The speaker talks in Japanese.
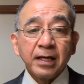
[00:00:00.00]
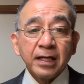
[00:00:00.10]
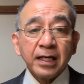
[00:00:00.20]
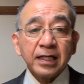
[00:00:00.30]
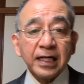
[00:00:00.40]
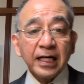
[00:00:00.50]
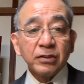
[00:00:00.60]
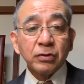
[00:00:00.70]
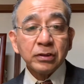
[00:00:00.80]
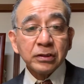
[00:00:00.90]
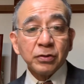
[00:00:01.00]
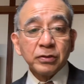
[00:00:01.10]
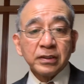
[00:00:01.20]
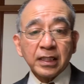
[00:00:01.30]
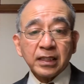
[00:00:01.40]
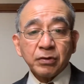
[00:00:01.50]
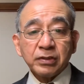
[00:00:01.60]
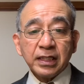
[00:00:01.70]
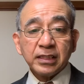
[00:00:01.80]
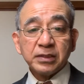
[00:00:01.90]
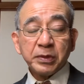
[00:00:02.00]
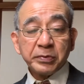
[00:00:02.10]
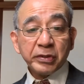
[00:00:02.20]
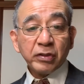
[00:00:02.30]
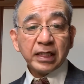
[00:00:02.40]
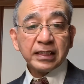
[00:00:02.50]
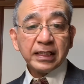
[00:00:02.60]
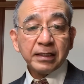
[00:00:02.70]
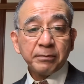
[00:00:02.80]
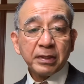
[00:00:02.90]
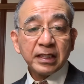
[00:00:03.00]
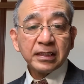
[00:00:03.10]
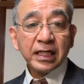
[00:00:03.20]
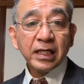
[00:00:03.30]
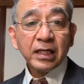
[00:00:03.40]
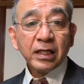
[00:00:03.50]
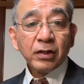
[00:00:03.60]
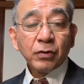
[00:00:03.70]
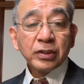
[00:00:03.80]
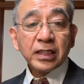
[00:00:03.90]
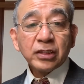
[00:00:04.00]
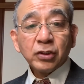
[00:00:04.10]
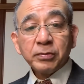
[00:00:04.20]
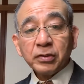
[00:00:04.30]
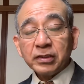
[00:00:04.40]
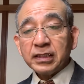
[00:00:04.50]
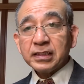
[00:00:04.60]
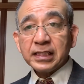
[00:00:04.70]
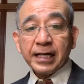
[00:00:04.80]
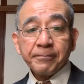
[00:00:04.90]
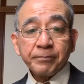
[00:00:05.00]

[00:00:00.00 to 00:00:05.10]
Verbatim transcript: 宴会の時刻になったので、指紋病をやり、招いて、置いた人々に、さあ、